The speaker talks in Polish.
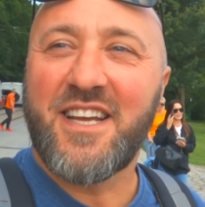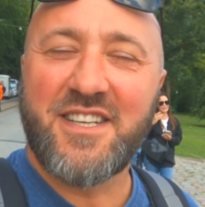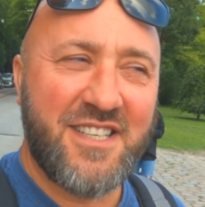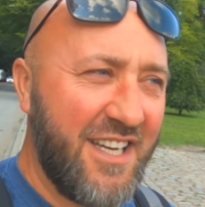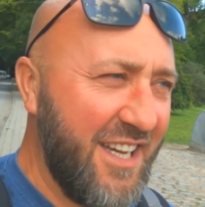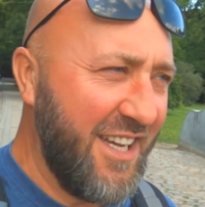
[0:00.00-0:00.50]

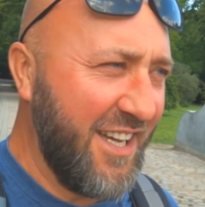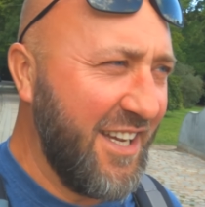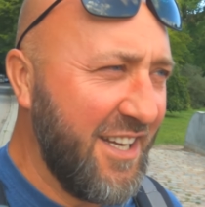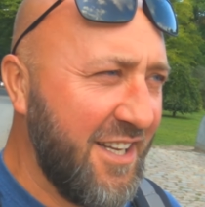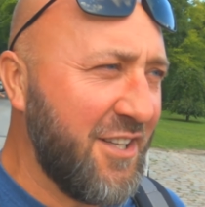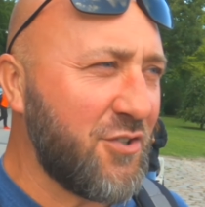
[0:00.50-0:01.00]
Także
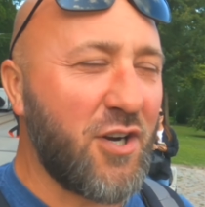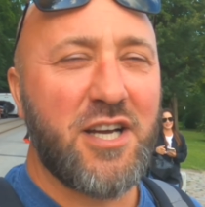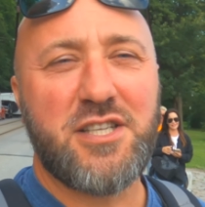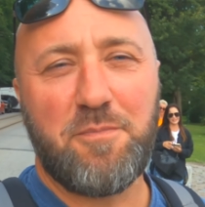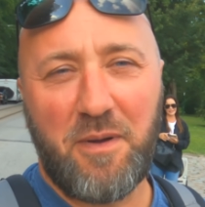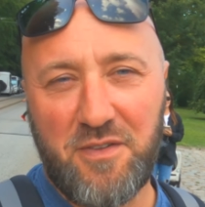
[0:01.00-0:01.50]

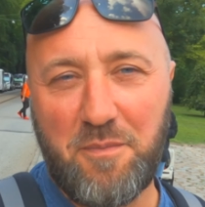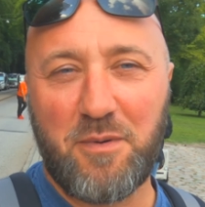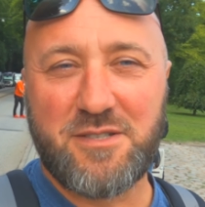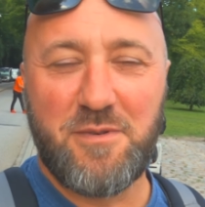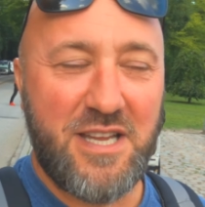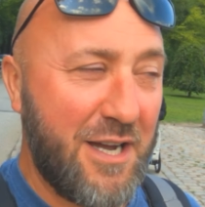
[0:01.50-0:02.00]
trochę się pewnie
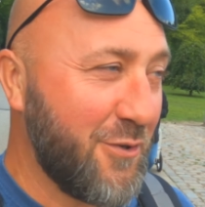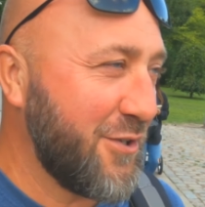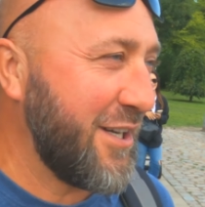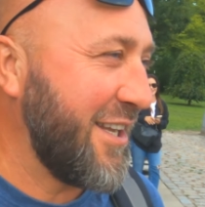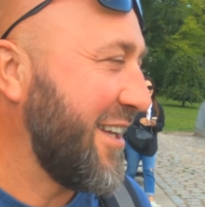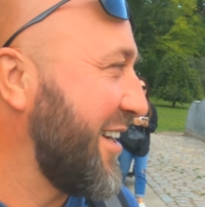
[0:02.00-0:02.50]
pozmieniało,
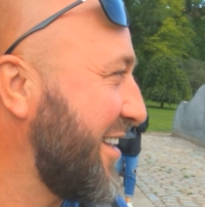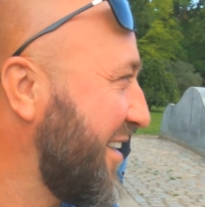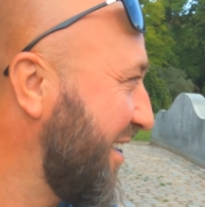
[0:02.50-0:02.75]
no ale...